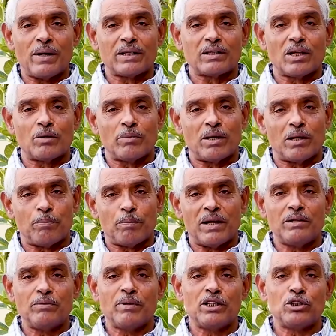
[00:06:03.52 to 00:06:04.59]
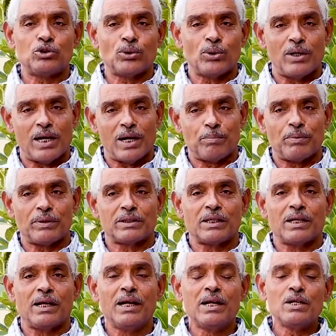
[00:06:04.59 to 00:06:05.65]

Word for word: పెడతాను మన పని మనిషో లేకపోతే